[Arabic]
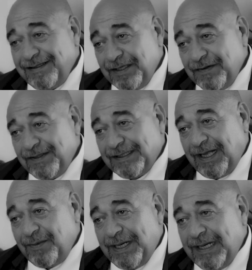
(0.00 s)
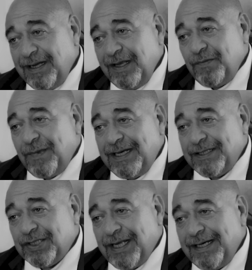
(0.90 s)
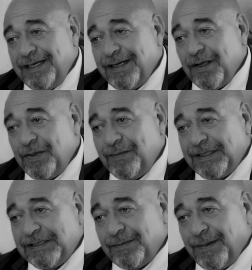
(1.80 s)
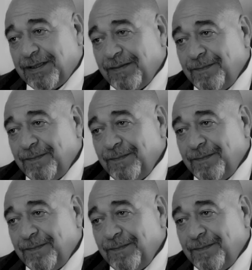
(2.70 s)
يعرف يتعامل مع الاشكاليه قبل ما تكبر.